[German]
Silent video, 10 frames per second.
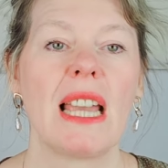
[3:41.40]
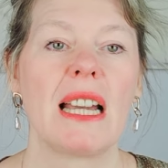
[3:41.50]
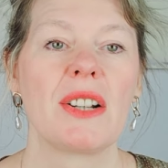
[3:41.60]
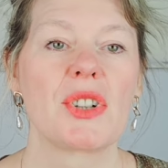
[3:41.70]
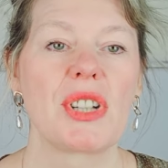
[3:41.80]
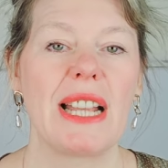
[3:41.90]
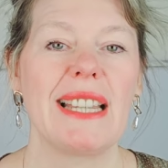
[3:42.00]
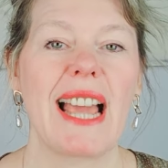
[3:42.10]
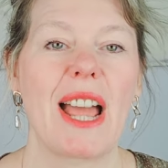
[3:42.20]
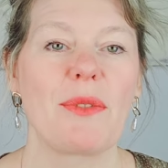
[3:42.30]
Stell
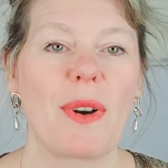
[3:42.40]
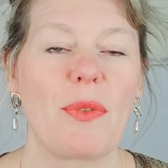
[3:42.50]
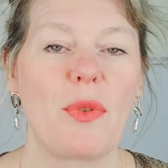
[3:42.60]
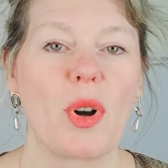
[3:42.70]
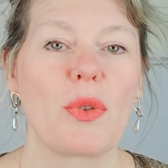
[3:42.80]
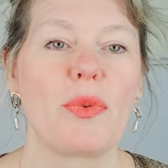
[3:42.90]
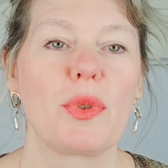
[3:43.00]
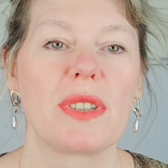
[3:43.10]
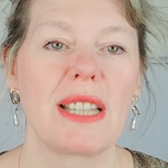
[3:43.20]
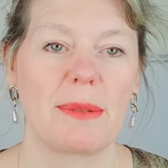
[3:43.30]
dir einfach vor, du
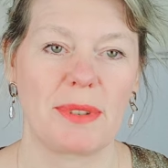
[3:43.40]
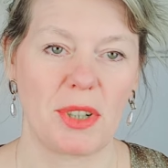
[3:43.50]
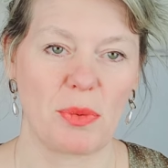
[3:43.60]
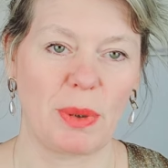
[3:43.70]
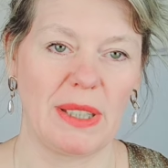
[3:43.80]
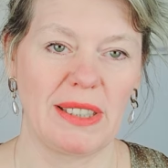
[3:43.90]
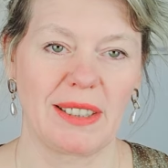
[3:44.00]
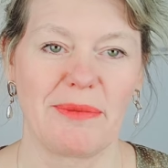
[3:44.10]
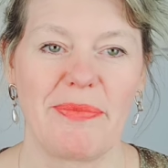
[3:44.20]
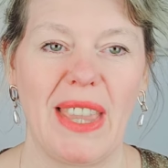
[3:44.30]
führst Selbstgespräche.
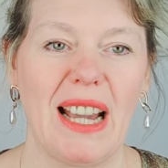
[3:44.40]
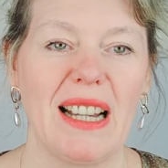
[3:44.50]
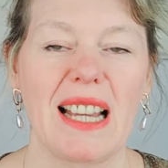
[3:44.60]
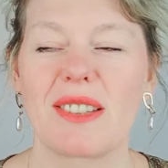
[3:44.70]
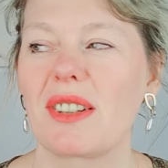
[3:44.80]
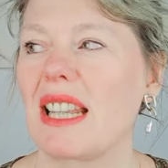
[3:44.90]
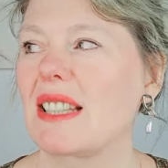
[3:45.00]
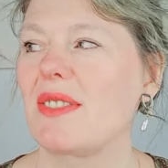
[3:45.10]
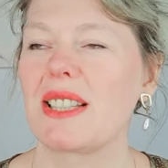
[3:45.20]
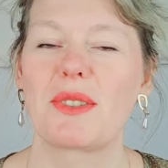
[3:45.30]
Ja, also
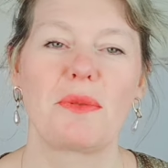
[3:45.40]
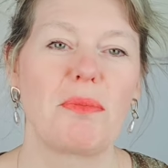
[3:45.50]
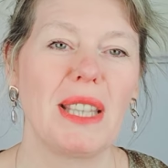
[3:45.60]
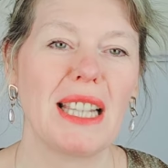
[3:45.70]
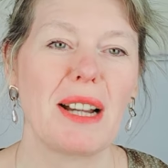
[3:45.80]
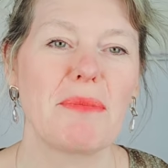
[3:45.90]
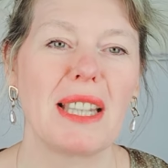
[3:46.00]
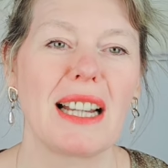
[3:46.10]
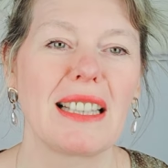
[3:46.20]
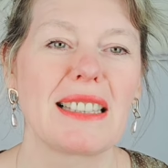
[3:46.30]
das wäre so ein mega,
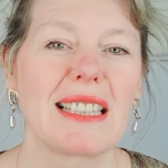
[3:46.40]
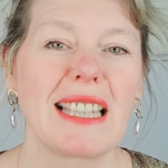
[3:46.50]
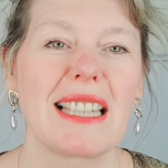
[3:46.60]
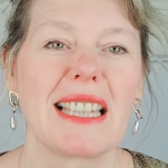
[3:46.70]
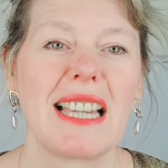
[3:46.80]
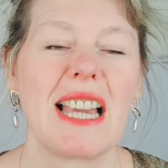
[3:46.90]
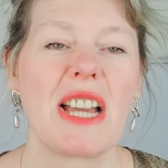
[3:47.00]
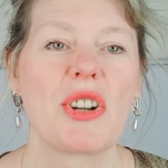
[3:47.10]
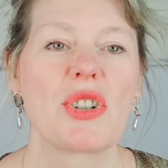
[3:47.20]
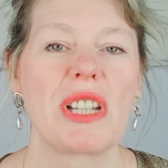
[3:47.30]
mega Trick.
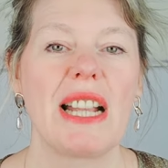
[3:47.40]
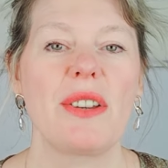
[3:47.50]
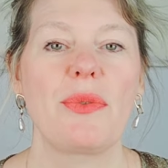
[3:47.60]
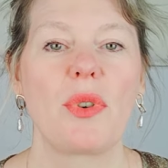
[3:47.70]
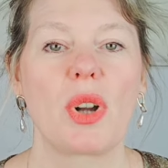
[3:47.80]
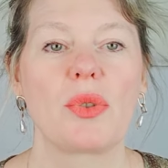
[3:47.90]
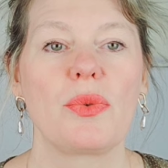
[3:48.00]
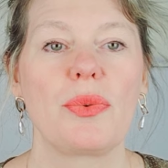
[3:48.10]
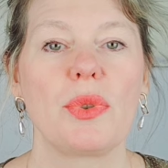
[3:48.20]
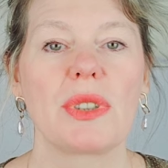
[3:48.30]
Stell dir vor, du
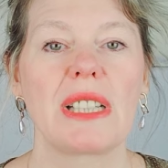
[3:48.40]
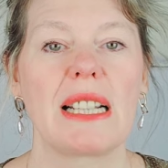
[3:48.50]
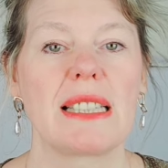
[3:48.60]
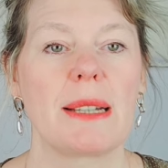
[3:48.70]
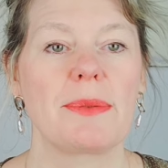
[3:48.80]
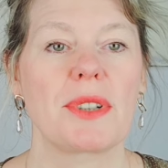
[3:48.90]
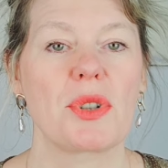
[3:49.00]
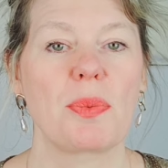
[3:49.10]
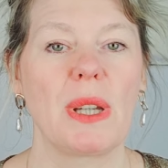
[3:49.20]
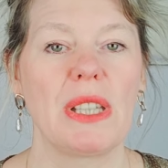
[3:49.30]
führst ein
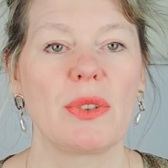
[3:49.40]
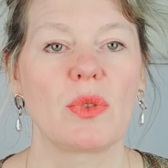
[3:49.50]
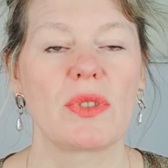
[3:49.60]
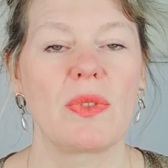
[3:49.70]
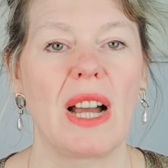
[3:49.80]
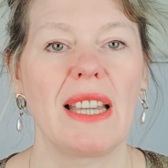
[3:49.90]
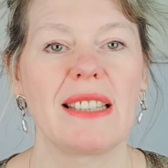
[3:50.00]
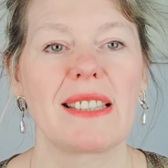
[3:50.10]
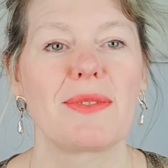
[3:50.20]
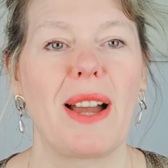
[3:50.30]
Selbstgespräch und zwar
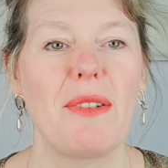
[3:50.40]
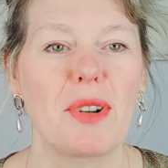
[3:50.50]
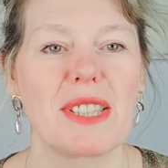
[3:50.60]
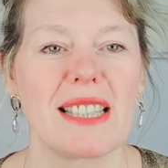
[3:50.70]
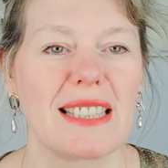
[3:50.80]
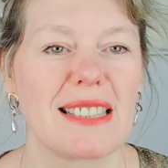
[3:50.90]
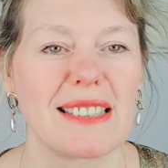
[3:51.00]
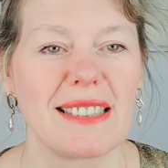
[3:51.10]
in zwei Wortsätzen.